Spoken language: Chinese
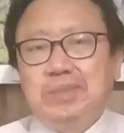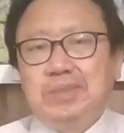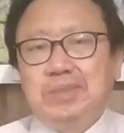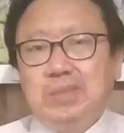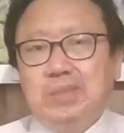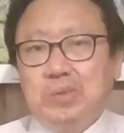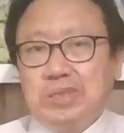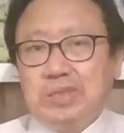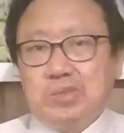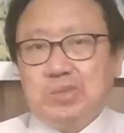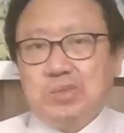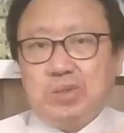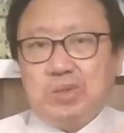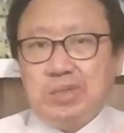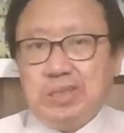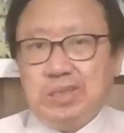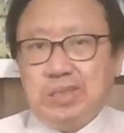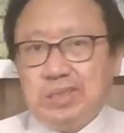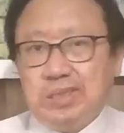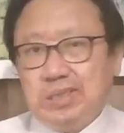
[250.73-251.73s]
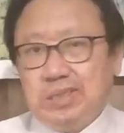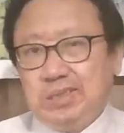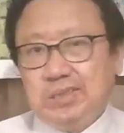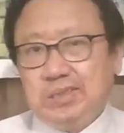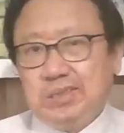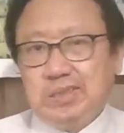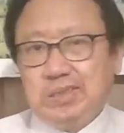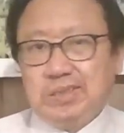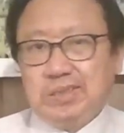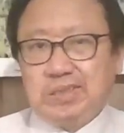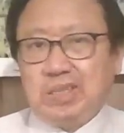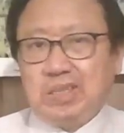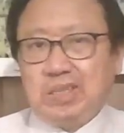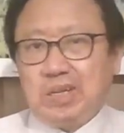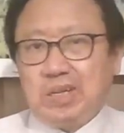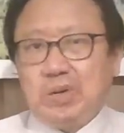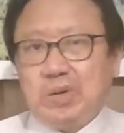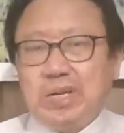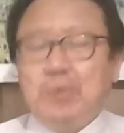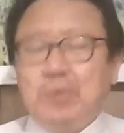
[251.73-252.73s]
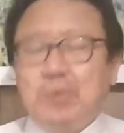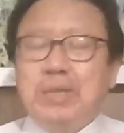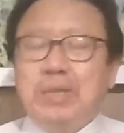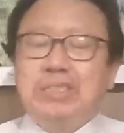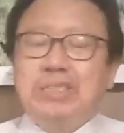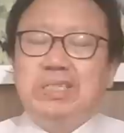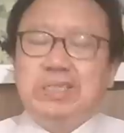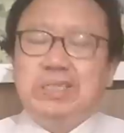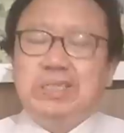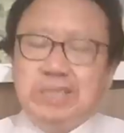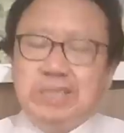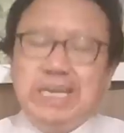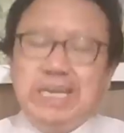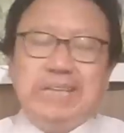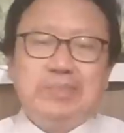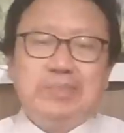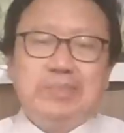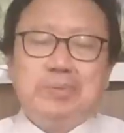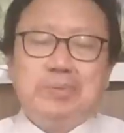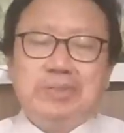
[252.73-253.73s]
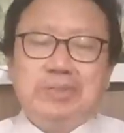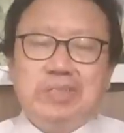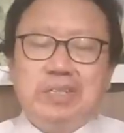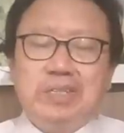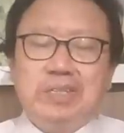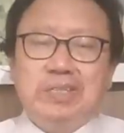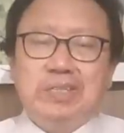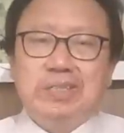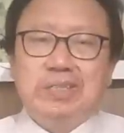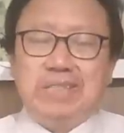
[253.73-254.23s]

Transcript: 或者说知道的话也忘记，应该是不知道。